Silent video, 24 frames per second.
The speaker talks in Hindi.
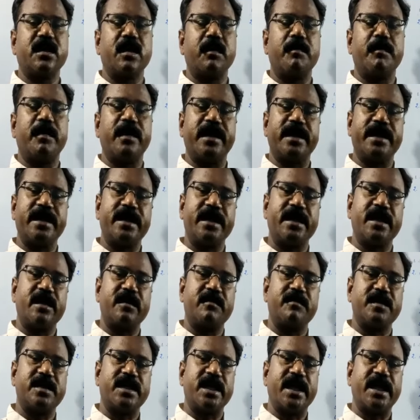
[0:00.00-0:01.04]
का वर्गीकरण
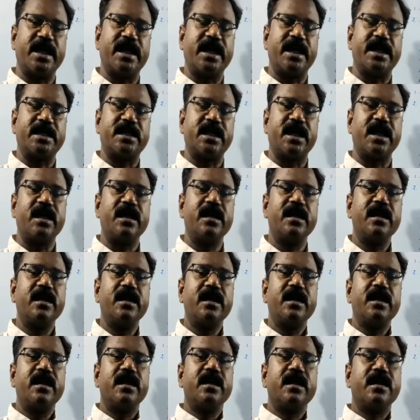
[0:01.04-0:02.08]
बताया गया था
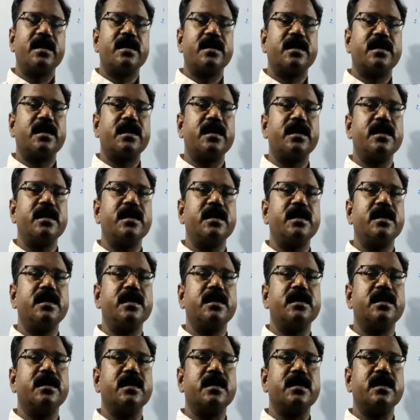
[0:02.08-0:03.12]
कि
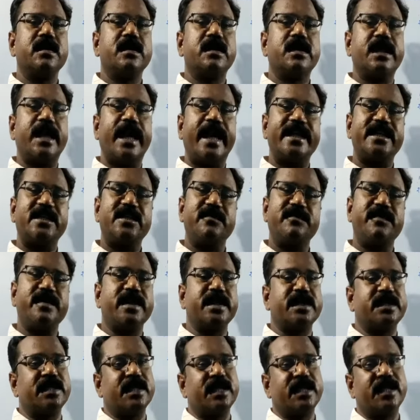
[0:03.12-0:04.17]

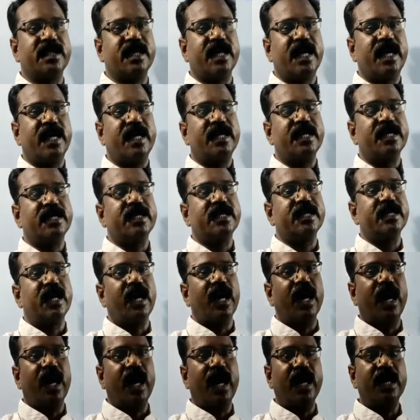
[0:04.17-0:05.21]
क्लासिफिकेशन क्या है लेकिन
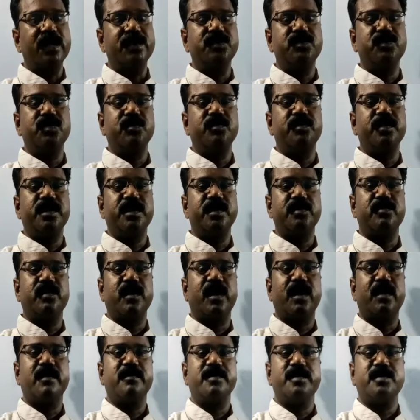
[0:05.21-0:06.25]
आज जो मेरे
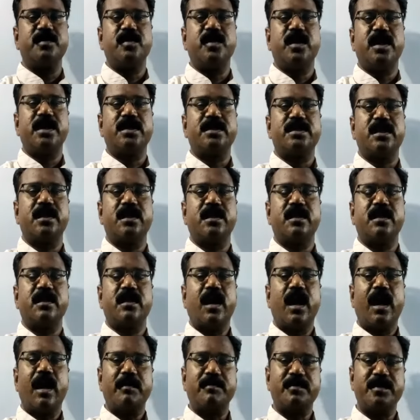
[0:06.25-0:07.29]
द्वारा वीडियो लेक्चर
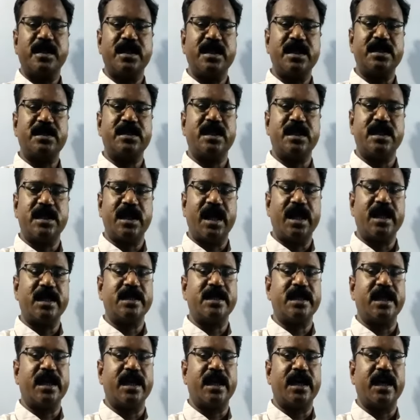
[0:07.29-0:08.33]
आपके लिए तैयार
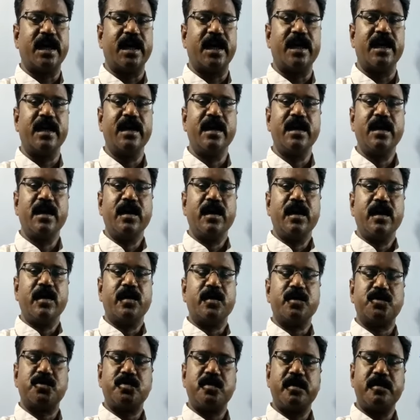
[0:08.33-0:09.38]
किया गया है
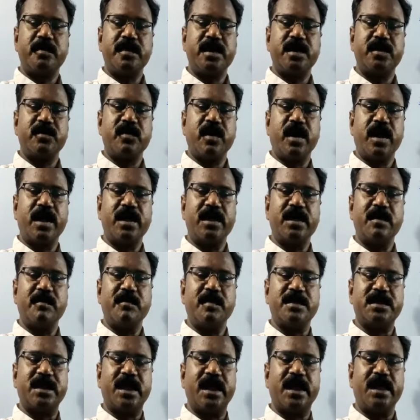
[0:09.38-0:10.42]
उसमें मेरे द्वारा ये
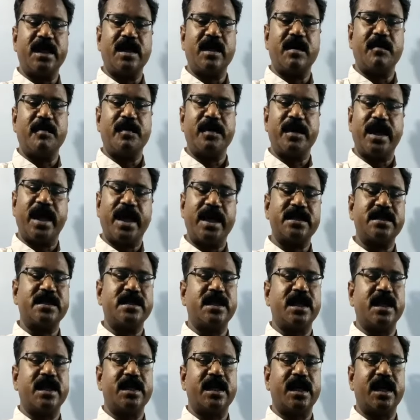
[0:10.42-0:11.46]
बताने का प्रयास
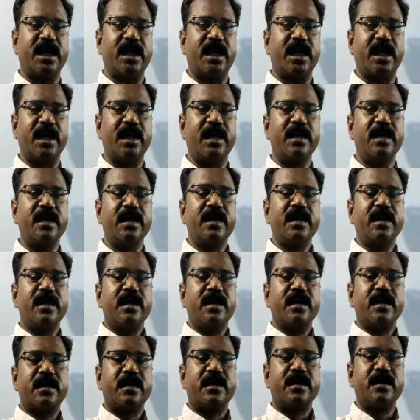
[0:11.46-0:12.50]
किया जा रहा है
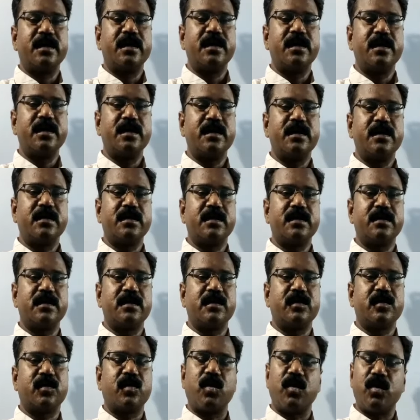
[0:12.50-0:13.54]
कि
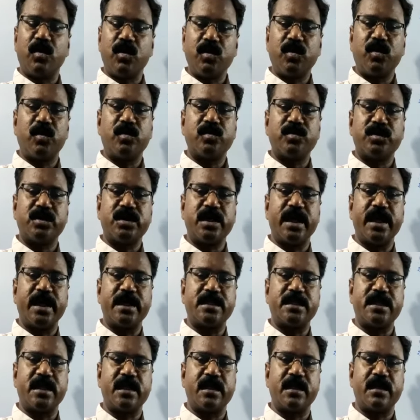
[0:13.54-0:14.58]
कौन कौन से
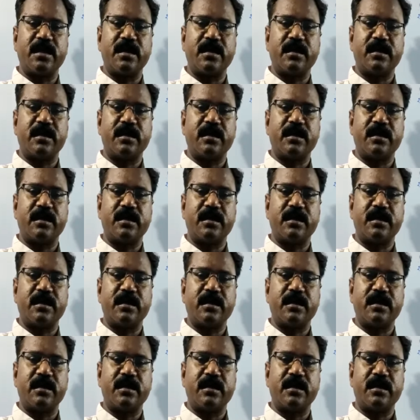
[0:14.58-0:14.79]
ऐसे